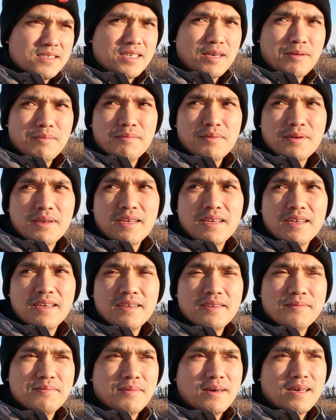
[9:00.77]

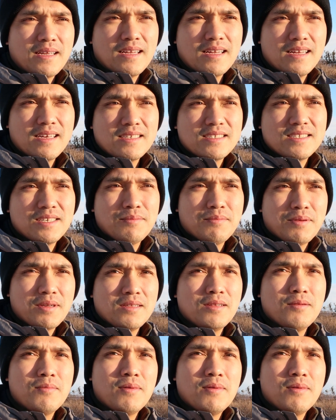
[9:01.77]
syempre para syempre